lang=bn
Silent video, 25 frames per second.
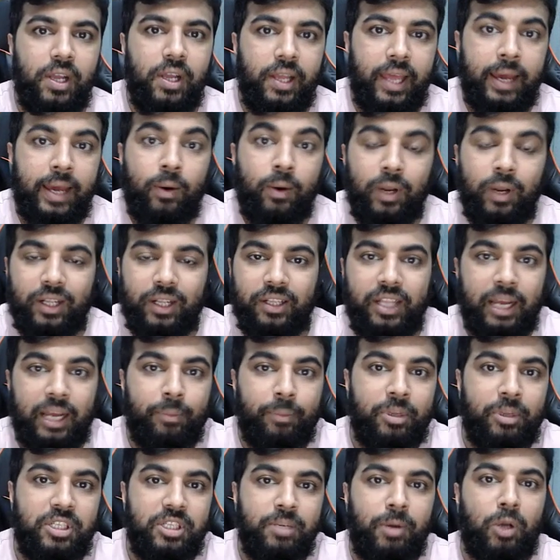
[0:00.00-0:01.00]
এগুলাতে
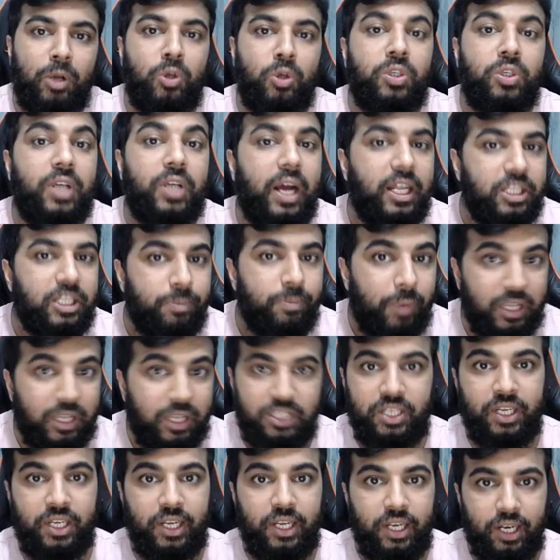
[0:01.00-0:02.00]
দেখবেন যে মানুষ কাজ
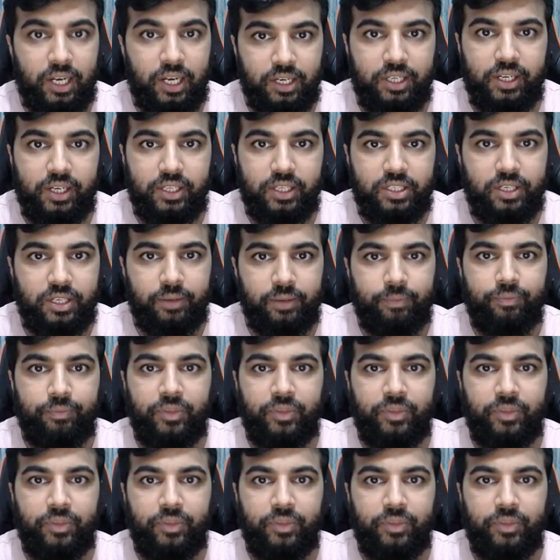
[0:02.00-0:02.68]
পাচ্ছে কি না ঠিক আছে